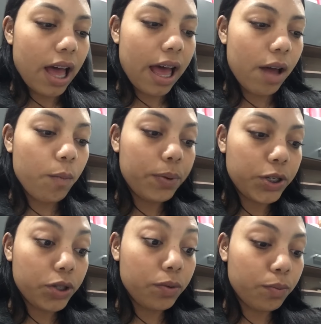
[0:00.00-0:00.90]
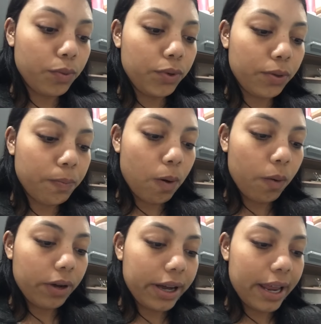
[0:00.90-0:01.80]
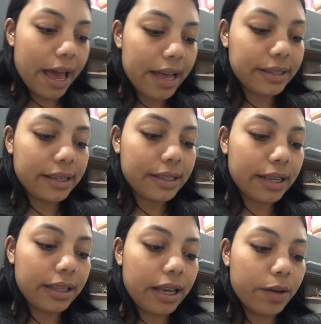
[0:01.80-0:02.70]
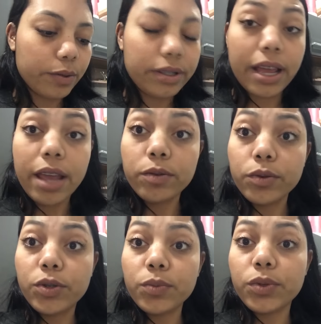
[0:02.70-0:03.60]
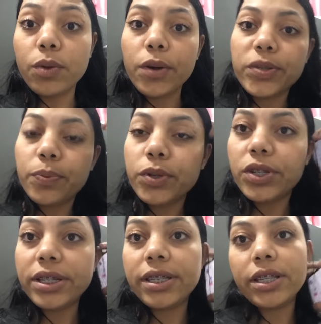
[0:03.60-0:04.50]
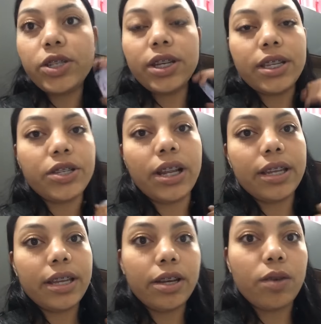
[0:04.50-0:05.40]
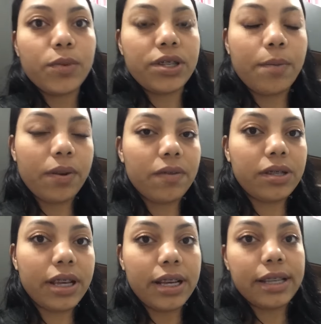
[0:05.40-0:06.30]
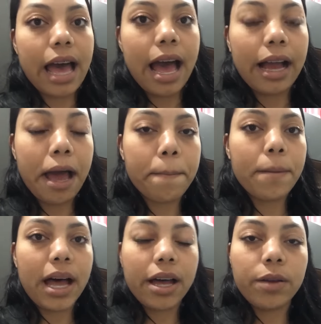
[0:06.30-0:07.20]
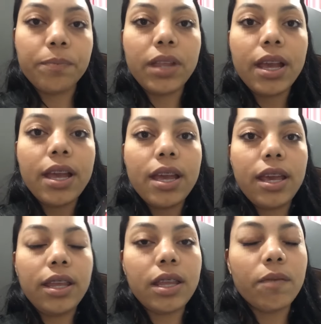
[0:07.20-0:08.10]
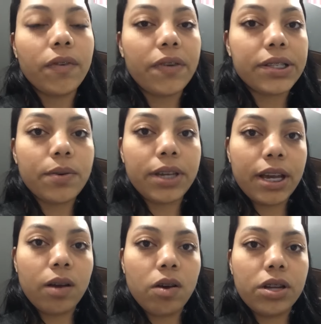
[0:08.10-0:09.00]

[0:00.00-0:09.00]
um pedido muito bom, graças a Deus, né? E os últimos dois pudins que tinha na geladeira que eu mostrei pra vocês acabaram. Então, vou fazer o que agora,